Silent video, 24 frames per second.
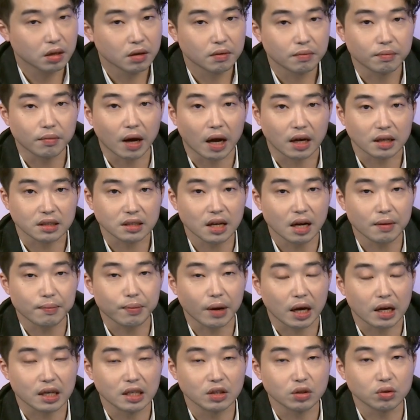马上
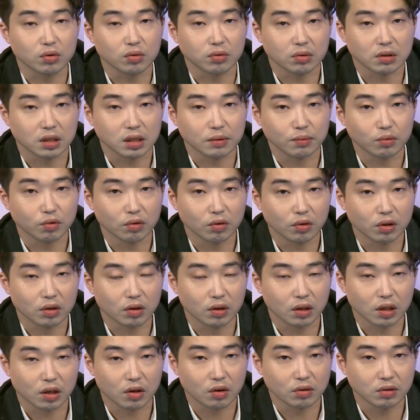把英属直布罗陀
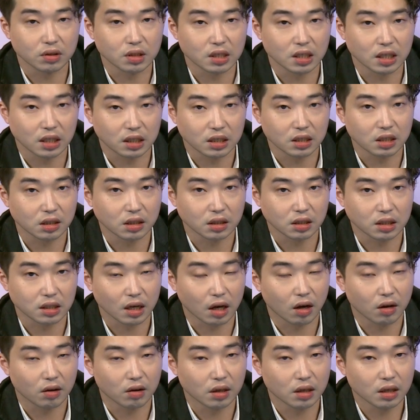的公司给撤
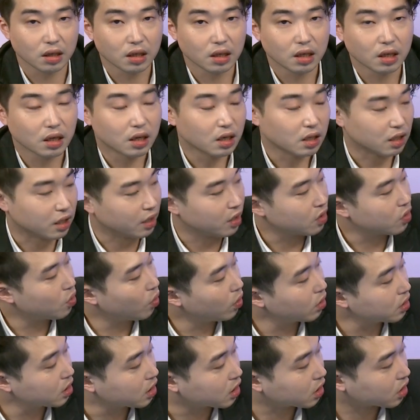销了。连
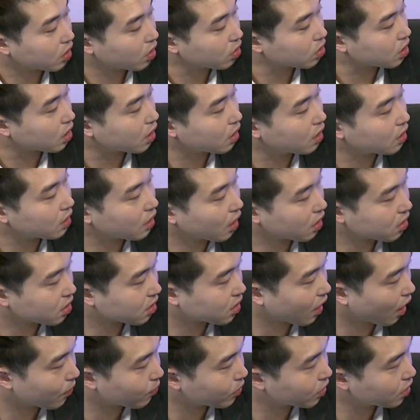郭喜都承认他是
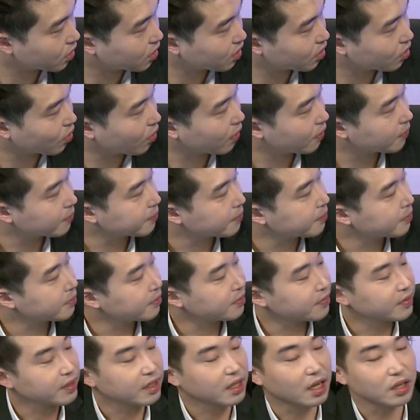诈骗集团。
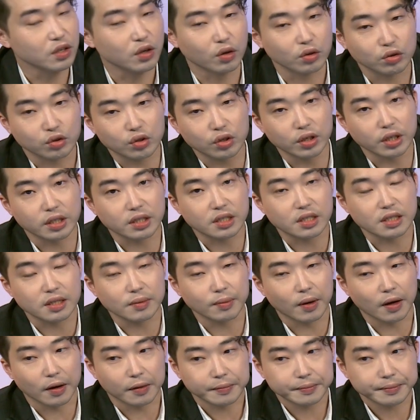但有趣的是什
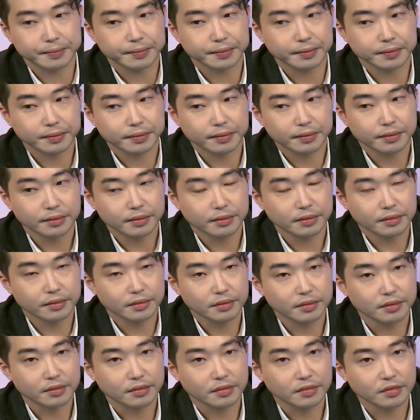么？
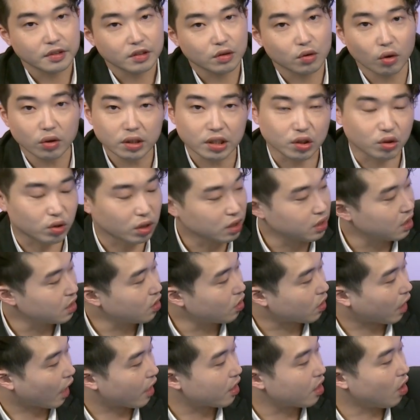郭喜最近又
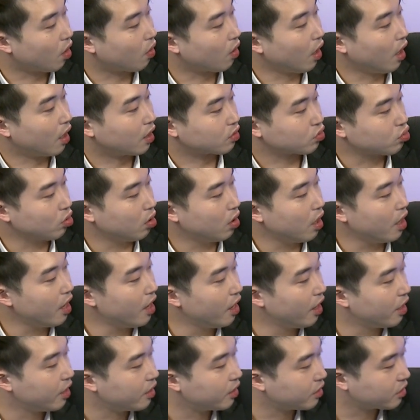改口了，说：“
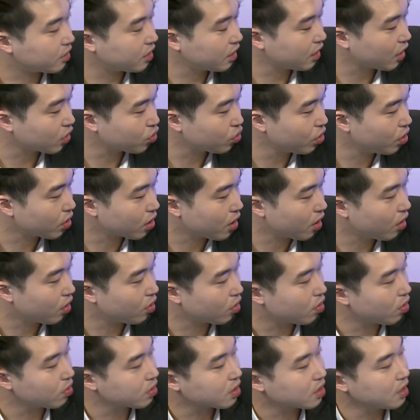哎，这家俱乐部
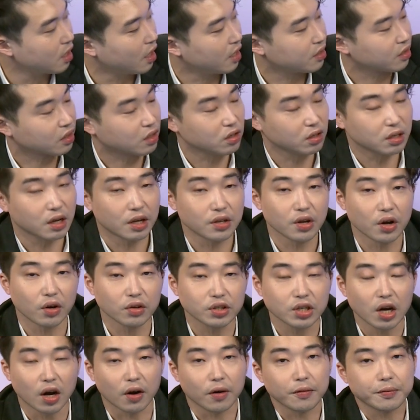公司很很优
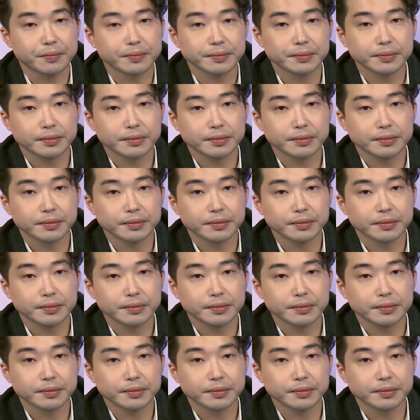秀，